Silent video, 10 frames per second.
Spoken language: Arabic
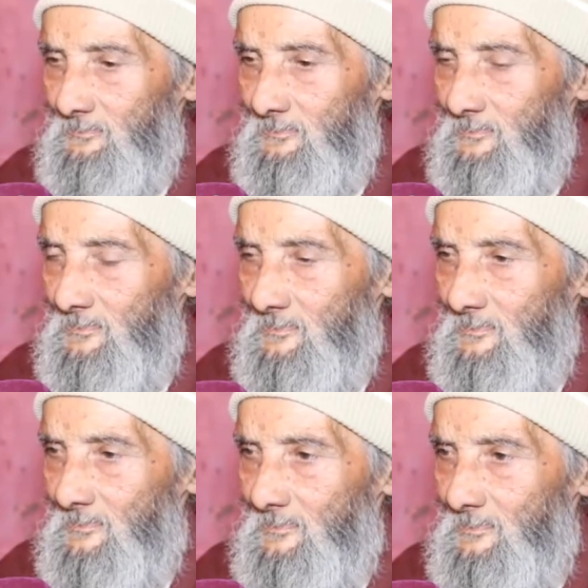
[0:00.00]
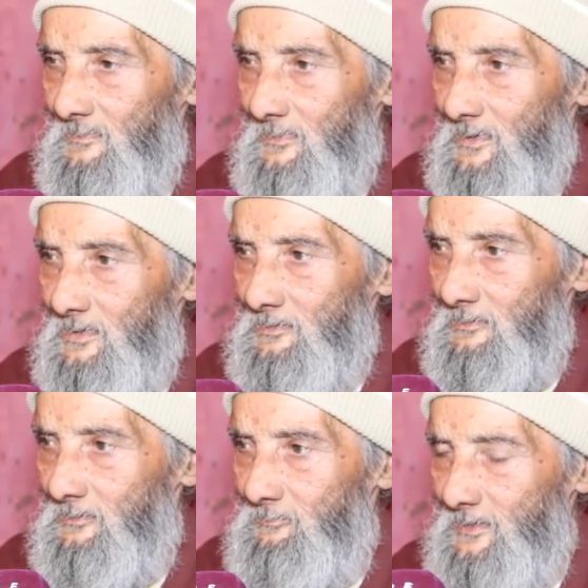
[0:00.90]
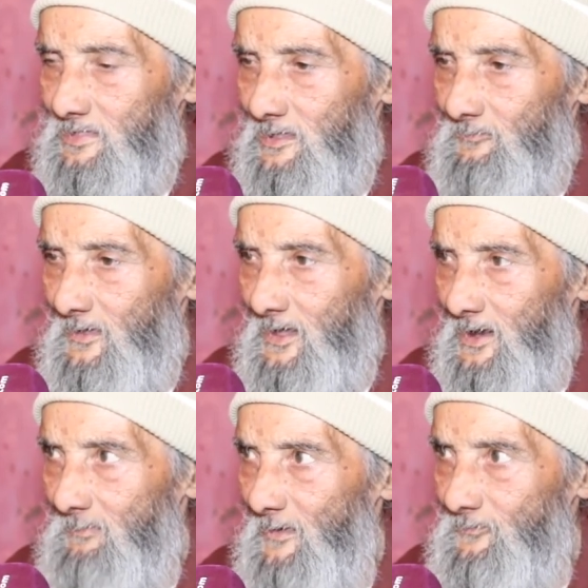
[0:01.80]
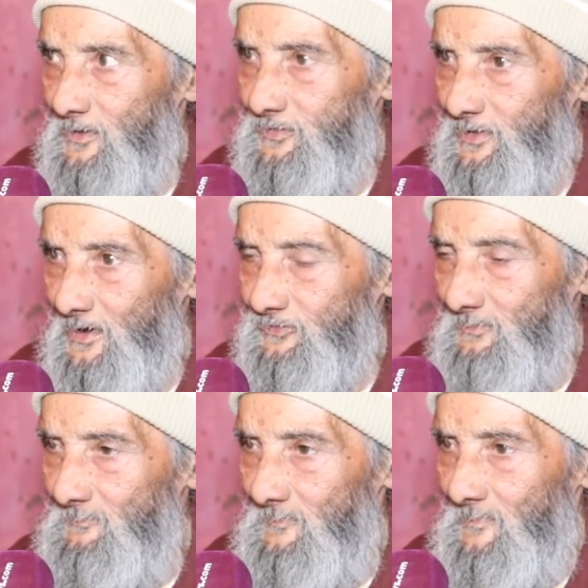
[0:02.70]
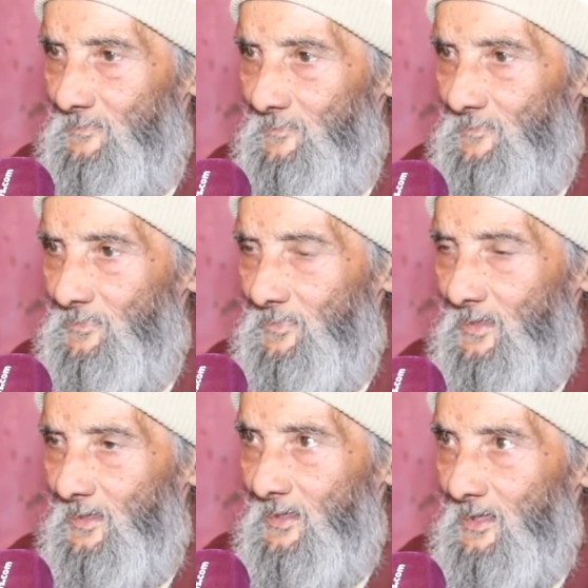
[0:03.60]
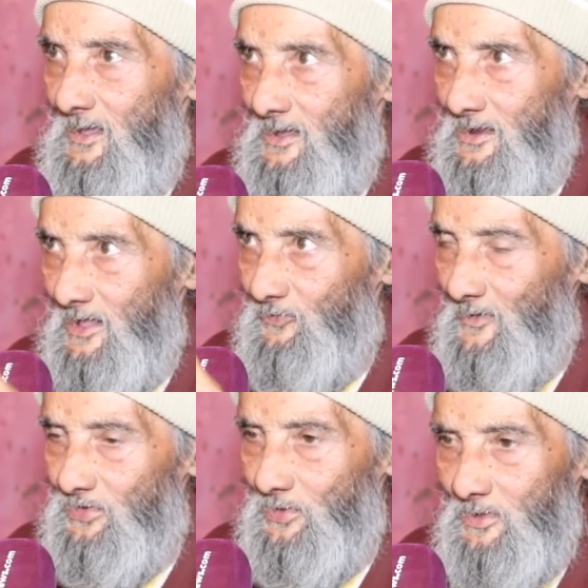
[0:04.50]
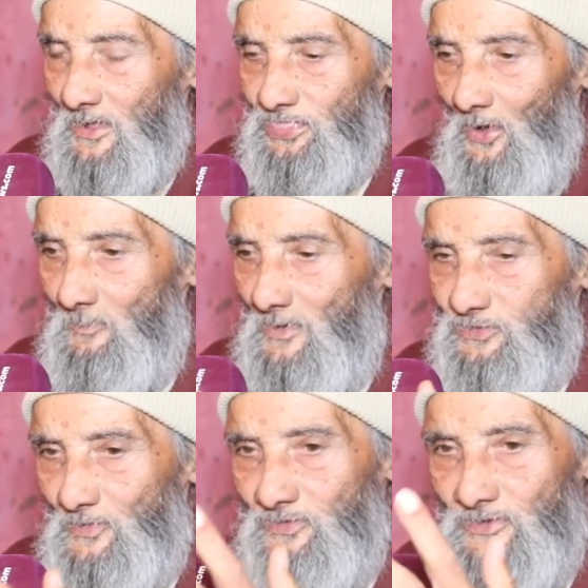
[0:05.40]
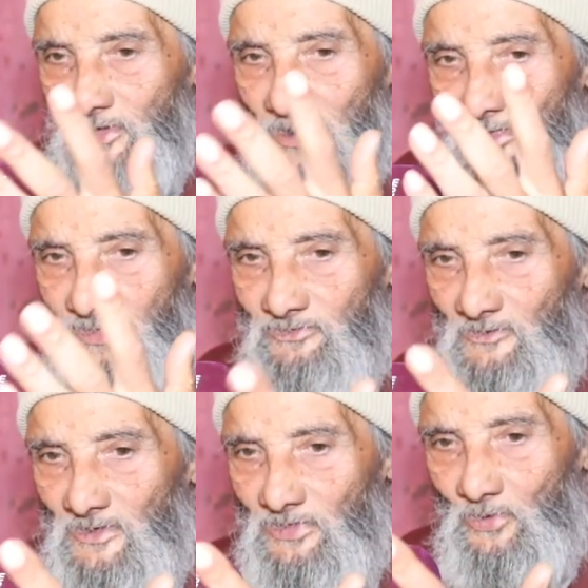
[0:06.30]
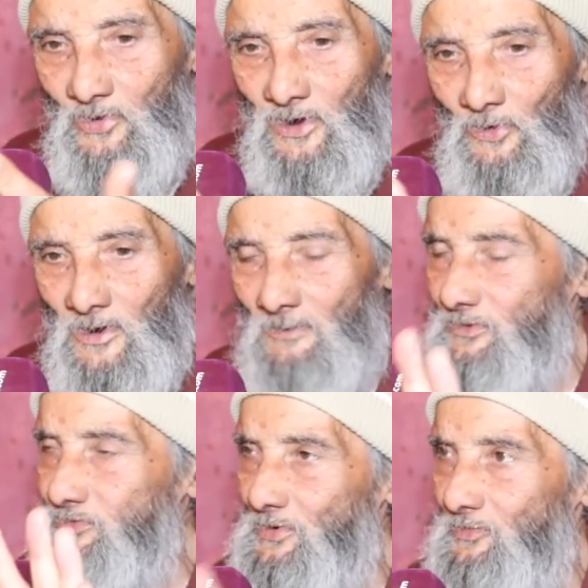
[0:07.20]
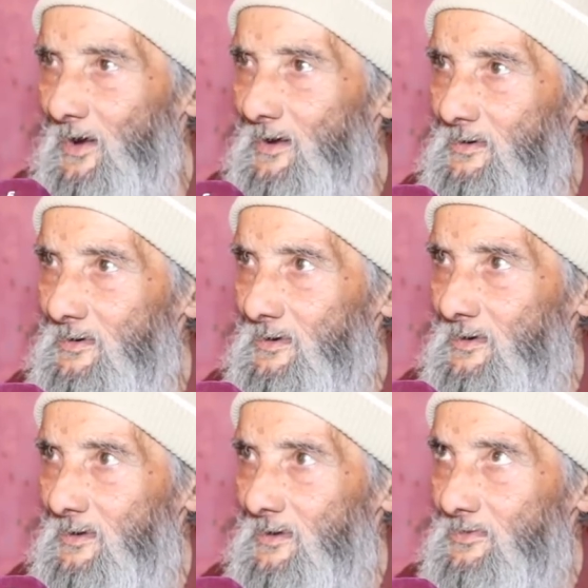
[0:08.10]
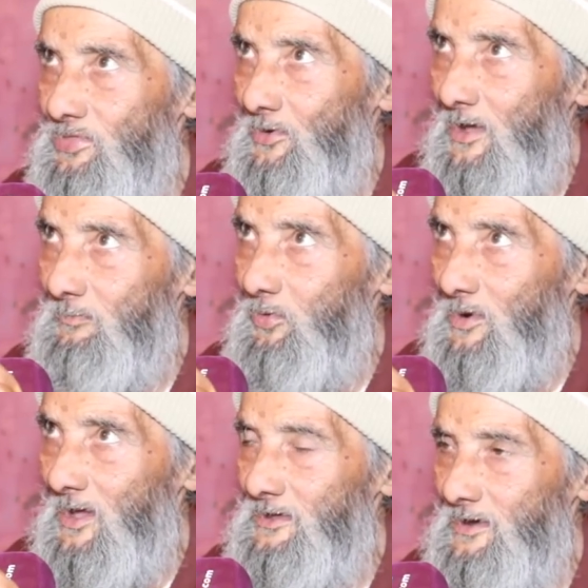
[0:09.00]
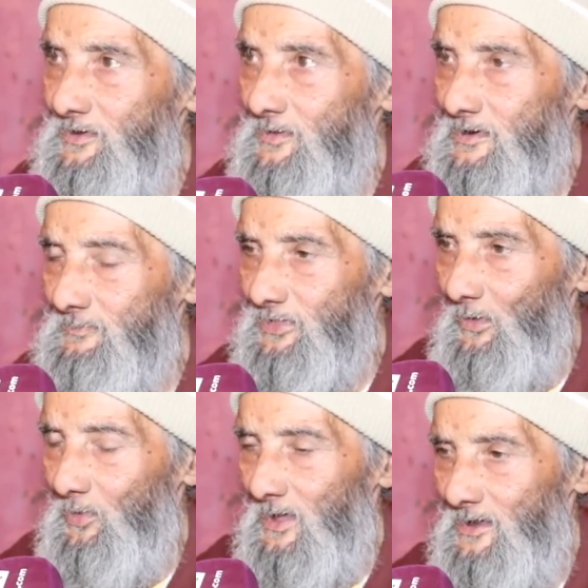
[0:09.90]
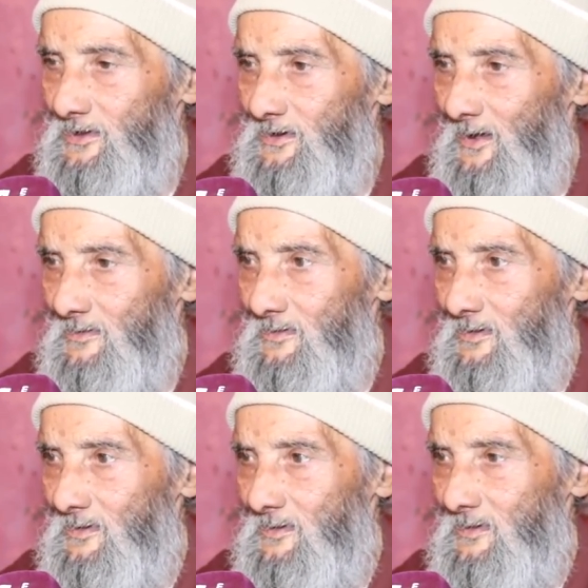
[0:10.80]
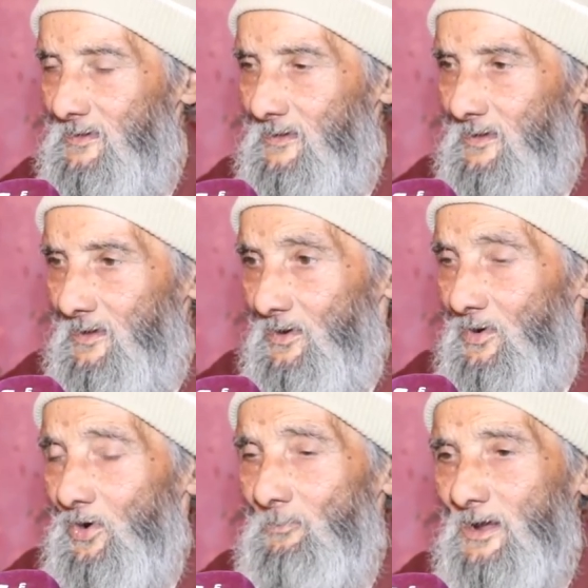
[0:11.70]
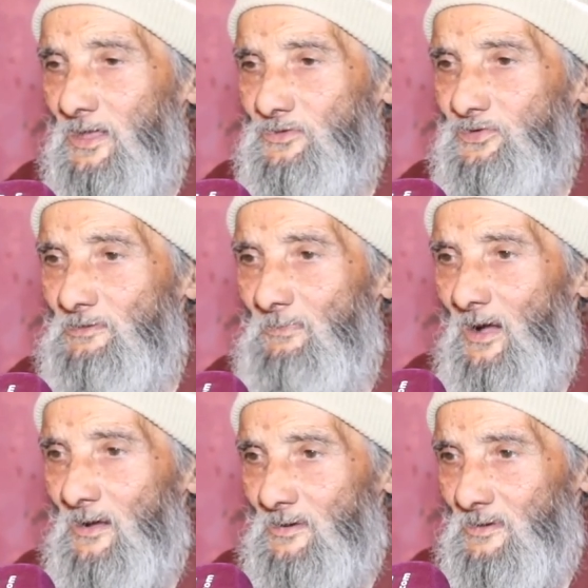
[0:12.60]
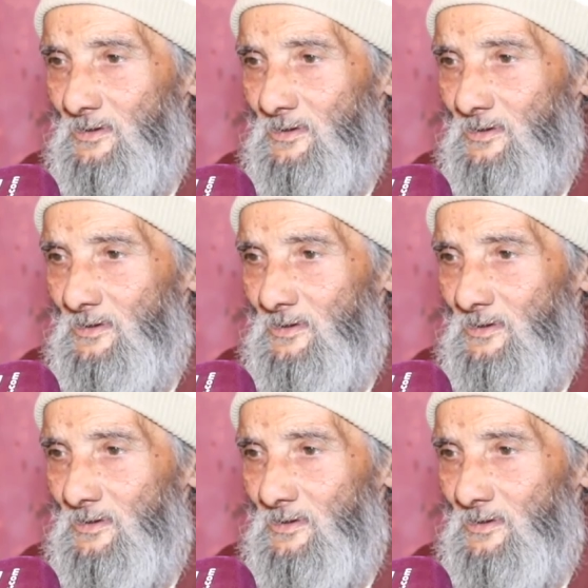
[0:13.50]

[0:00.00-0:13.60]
البيت آه، اللي فيه انا ما فيهش شرجم الا تفيض لك الضو ما تشوفش يدك لا درتي لي يدك والله ما تشوفها دوك البوله هي اللي اللي مضويه علينا وما كاينش الماء